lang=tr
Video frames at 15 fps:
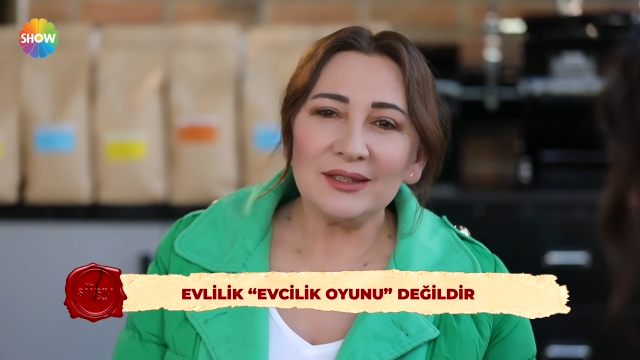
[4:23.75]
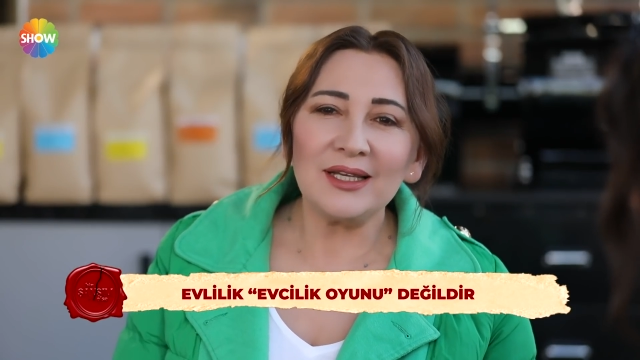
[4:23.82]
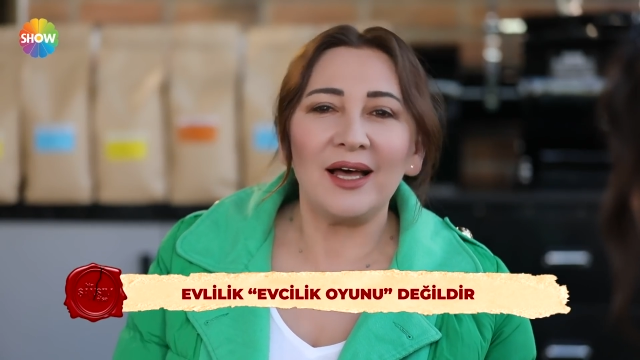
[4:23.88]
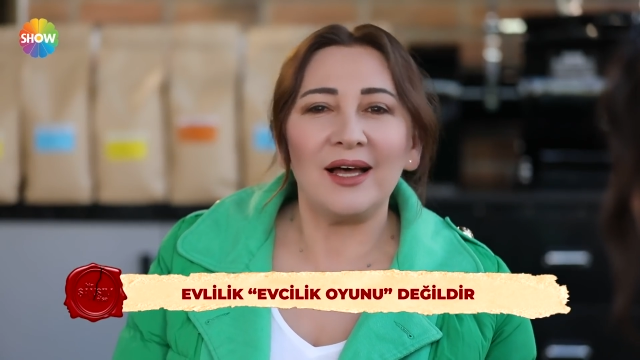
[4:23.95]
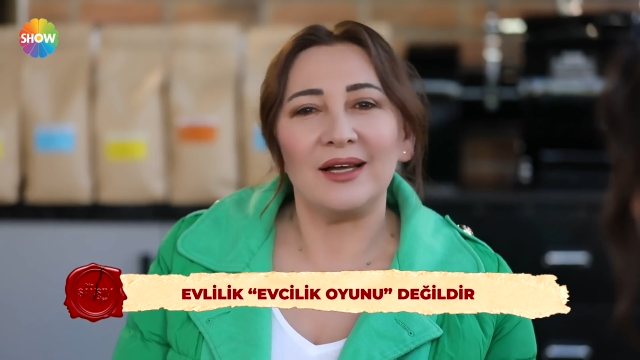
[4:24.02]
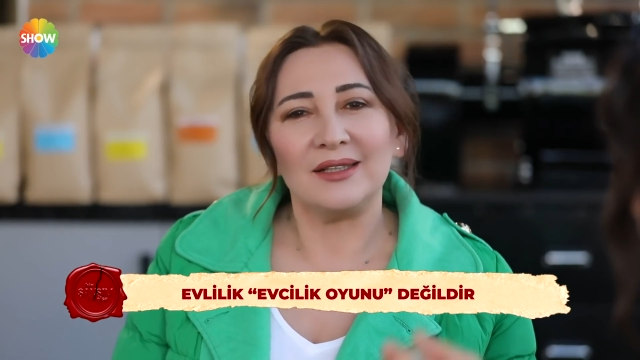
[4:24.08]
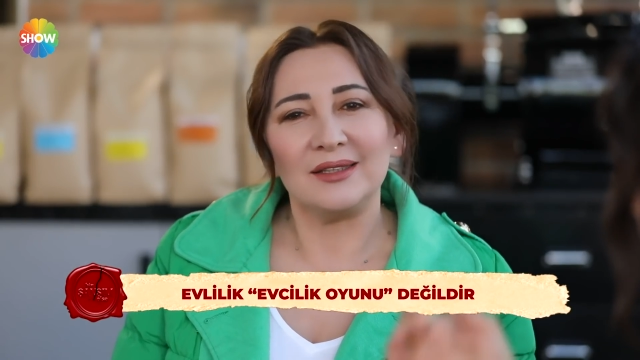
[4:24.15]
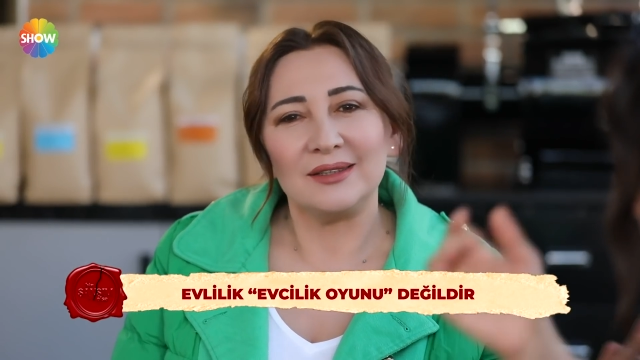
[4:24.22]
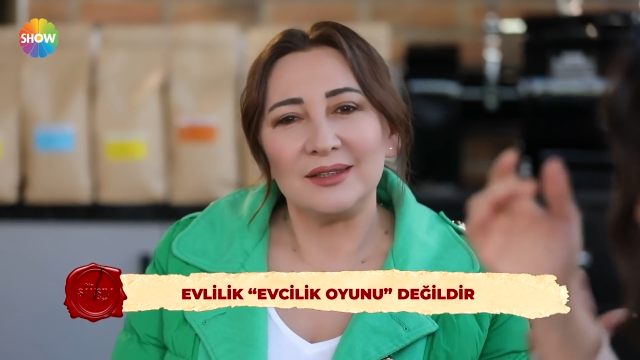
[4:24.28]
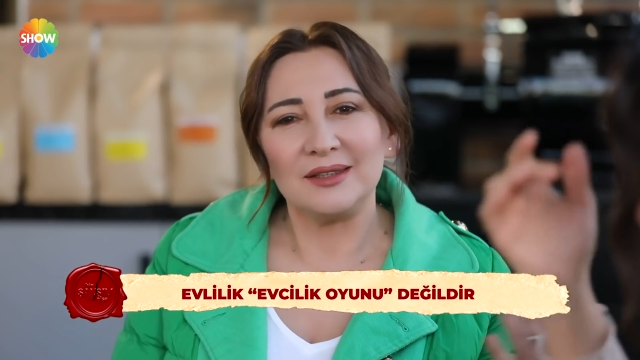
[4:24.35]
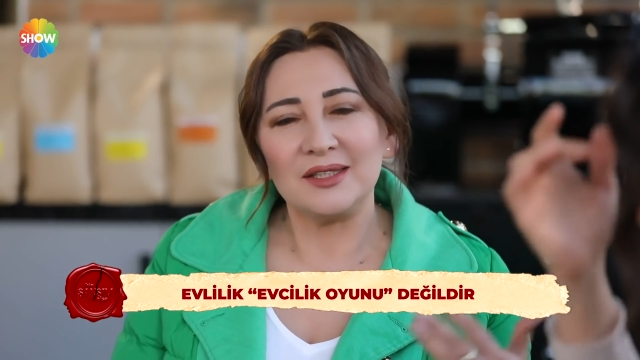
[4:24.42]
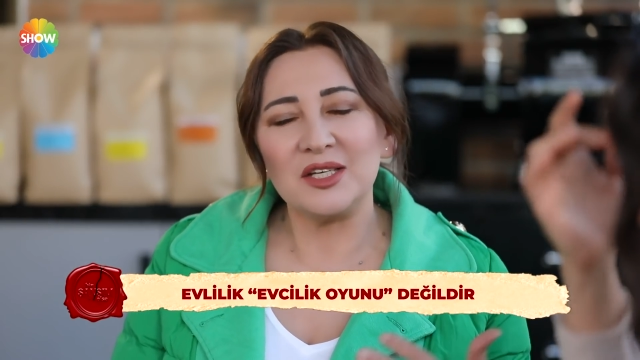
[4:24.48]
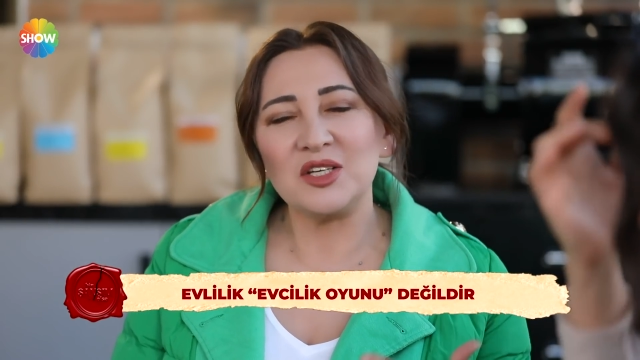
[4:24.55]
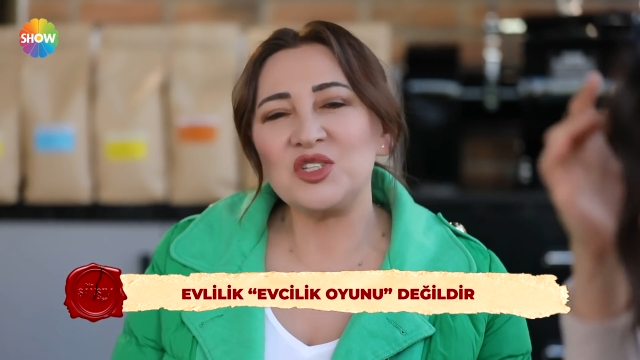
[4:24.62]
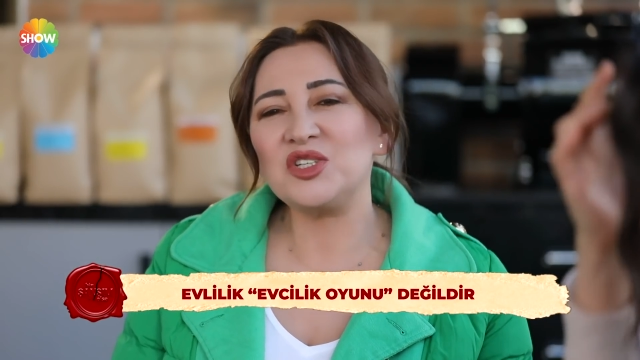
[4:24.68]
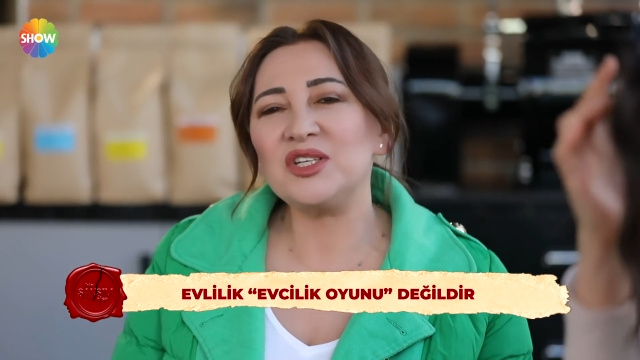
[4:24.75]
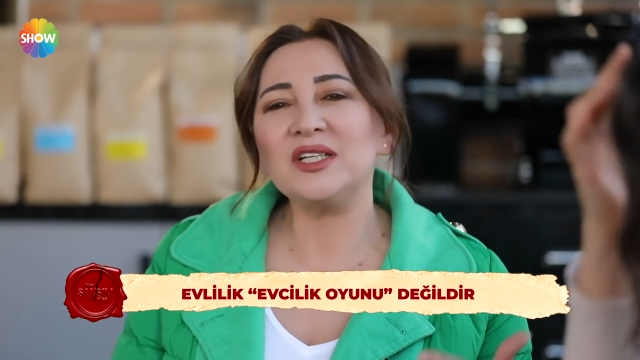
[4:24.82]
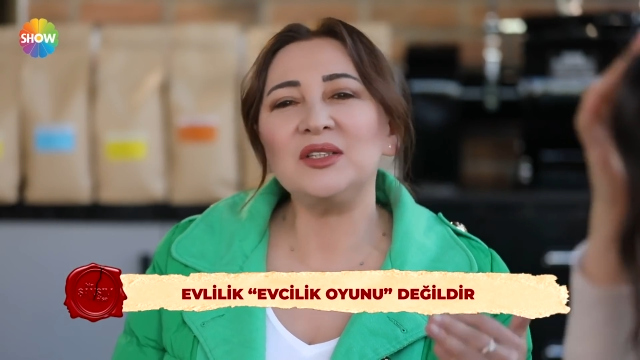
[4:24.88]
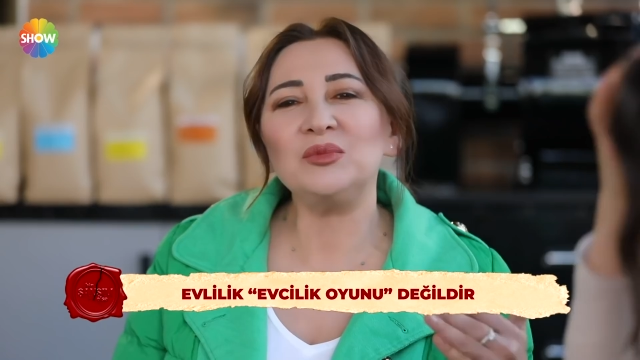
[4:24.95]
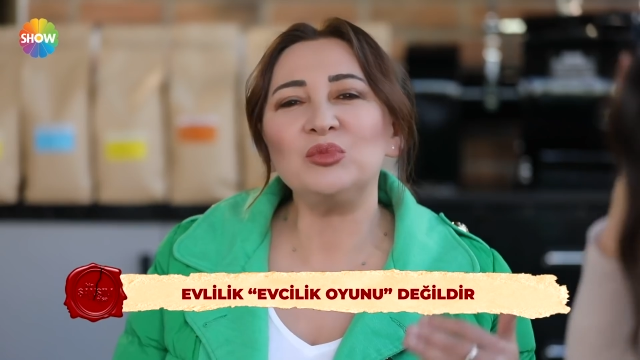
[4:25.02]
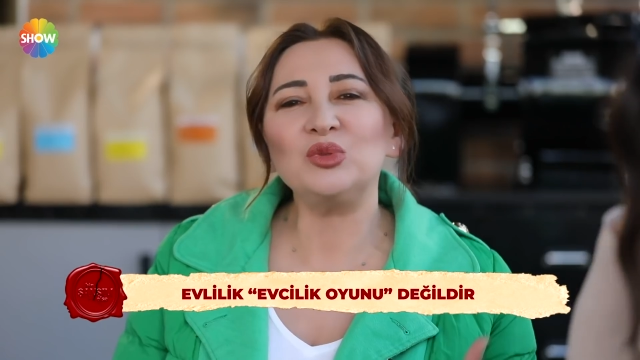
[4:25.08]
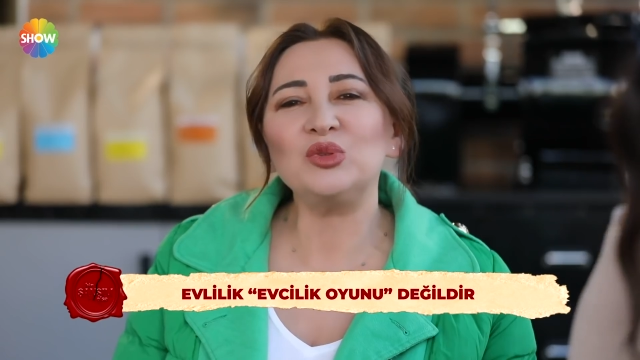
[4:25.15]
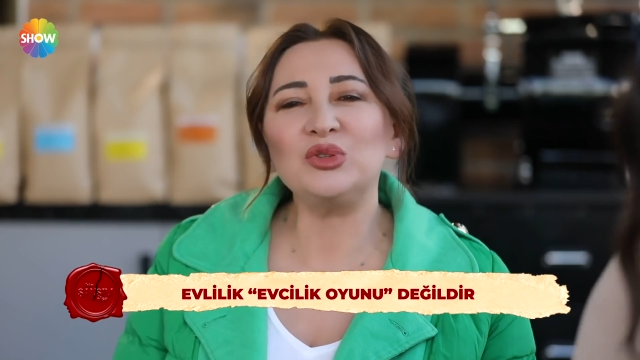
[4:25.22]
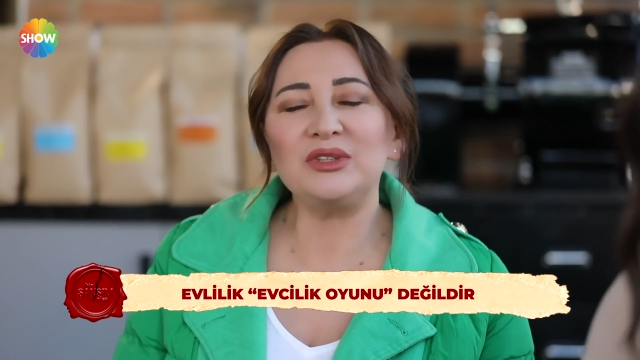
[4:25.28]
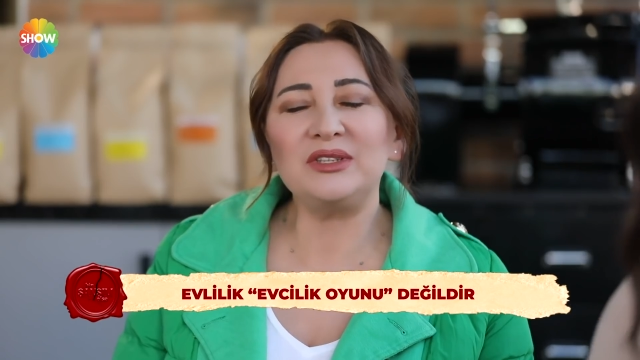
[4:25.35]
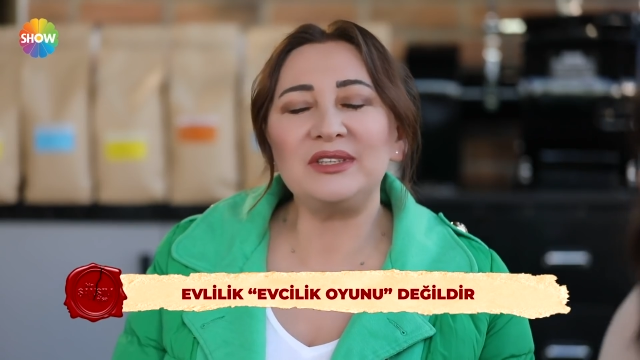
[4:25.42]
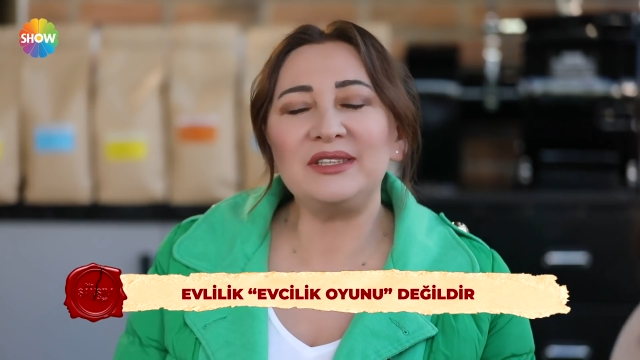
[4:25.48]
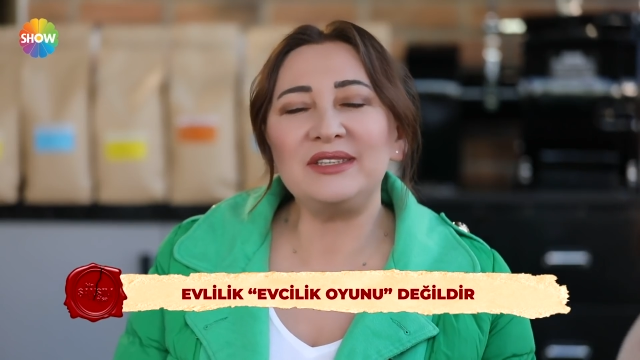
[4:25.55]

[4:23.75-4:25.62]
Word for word: ya yaşayalım bunu